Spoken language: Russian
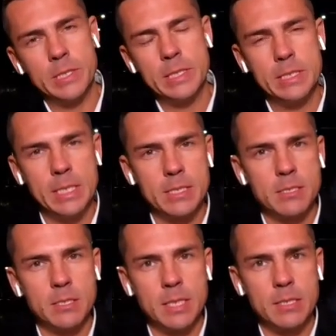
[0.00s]

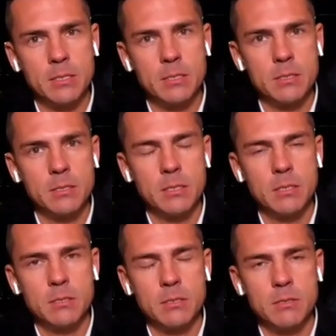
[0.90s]
интересный тренд.
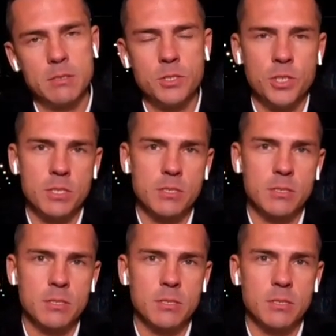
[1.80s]
А, сейчас
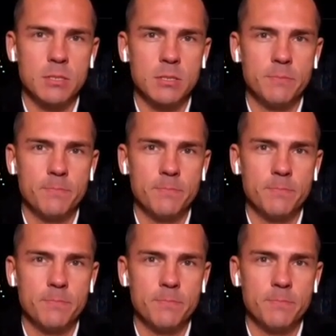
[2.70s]
э,